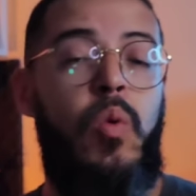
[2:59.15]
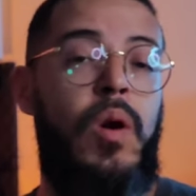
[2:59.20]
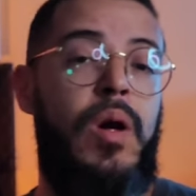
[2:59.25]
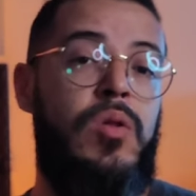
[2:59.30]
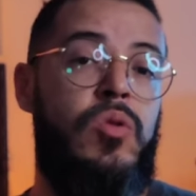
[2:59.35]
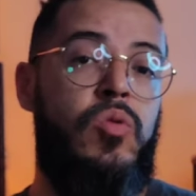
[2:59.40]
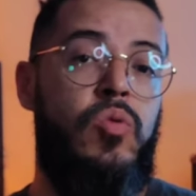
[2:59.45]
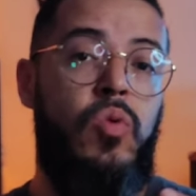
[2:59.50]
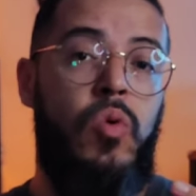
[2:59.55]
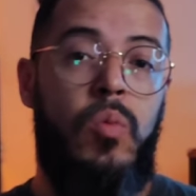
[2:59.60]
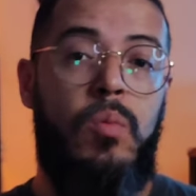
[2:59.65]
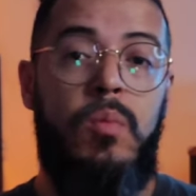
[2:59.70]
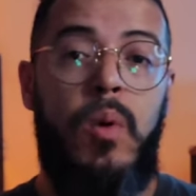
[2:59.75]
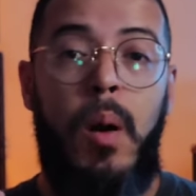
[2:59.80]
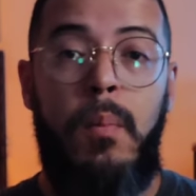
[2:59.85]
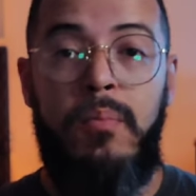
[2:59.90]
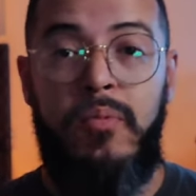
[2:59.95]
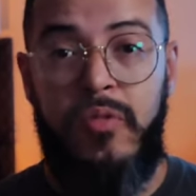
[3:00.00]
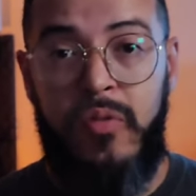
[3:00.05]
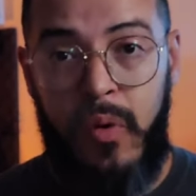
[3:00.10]
quanto o
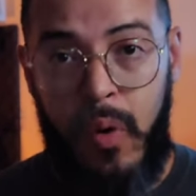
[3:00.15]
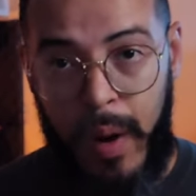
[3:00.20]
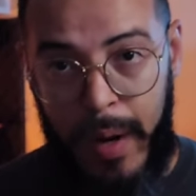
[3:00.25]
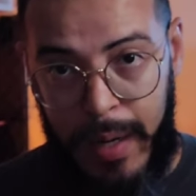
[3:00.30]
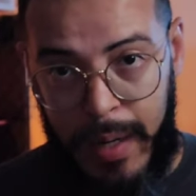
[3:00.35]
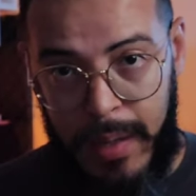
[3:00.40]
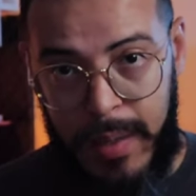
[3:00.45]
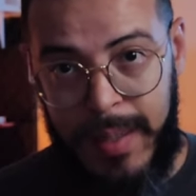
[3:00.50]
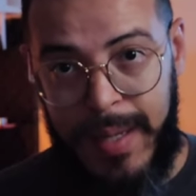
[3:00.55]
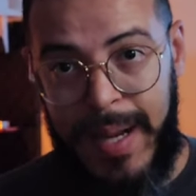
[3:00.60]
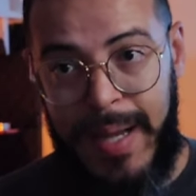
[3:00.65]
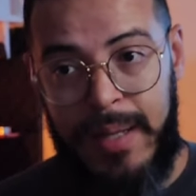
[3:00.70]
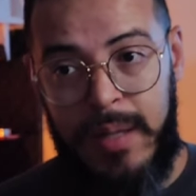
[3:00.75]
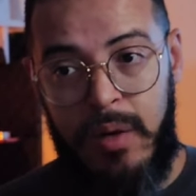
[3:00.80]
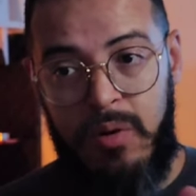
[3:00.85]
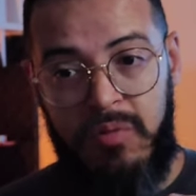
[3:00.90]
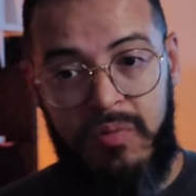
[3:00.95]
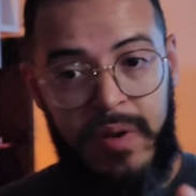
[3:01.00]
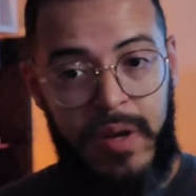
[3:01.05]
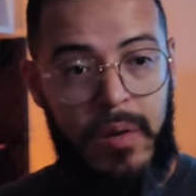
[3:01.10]
Mobvoi.
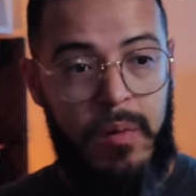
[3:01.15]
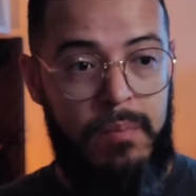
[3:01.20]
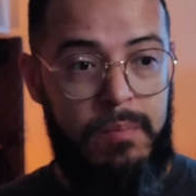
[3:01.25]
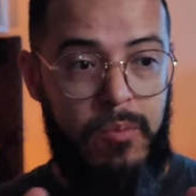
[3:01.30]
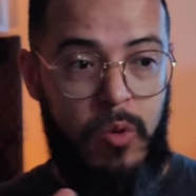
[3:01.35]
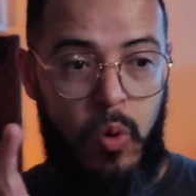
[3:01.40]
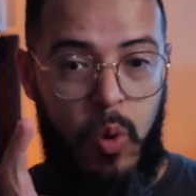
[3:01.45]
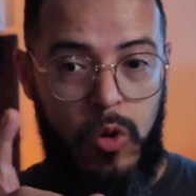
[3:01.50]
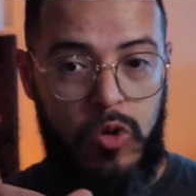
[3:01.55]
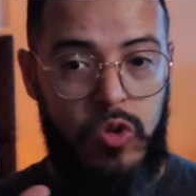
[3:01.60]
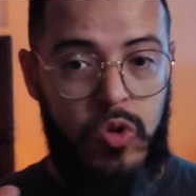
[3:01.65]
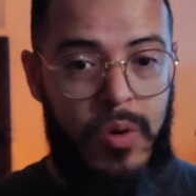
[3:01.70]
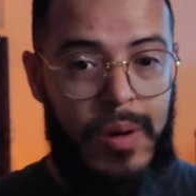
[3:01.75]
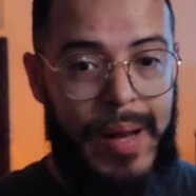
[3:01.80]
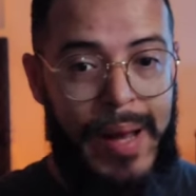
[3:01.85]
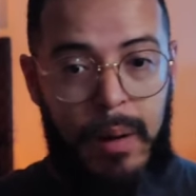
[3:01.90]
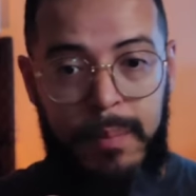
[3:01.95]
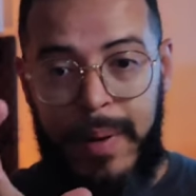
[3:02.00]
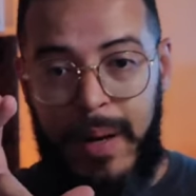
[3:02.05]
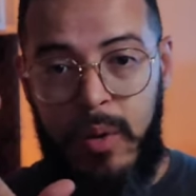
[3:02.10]
Cada um vai
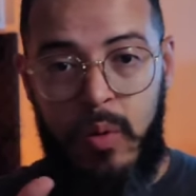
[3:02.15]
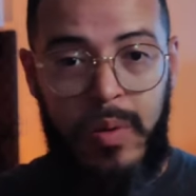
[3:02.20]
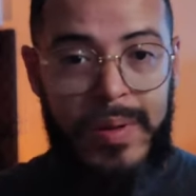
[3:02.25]
controlar